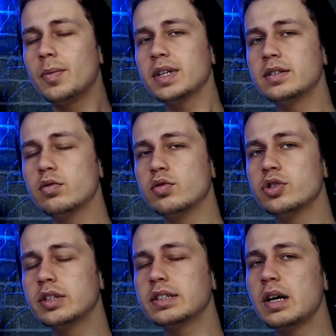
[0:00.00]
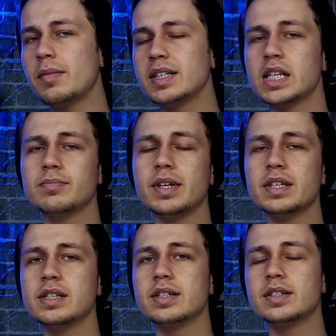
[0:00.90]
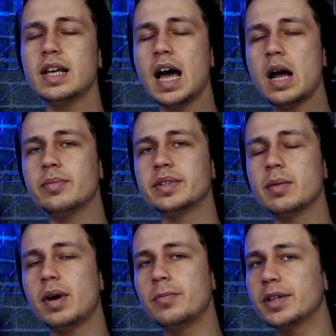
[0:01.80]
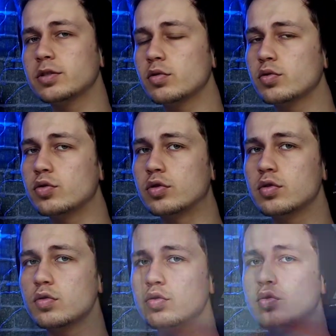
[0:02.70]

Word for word: Parmak izi okuyucularından bahsetmek gerekirse her birinde parmak izi okuyucusu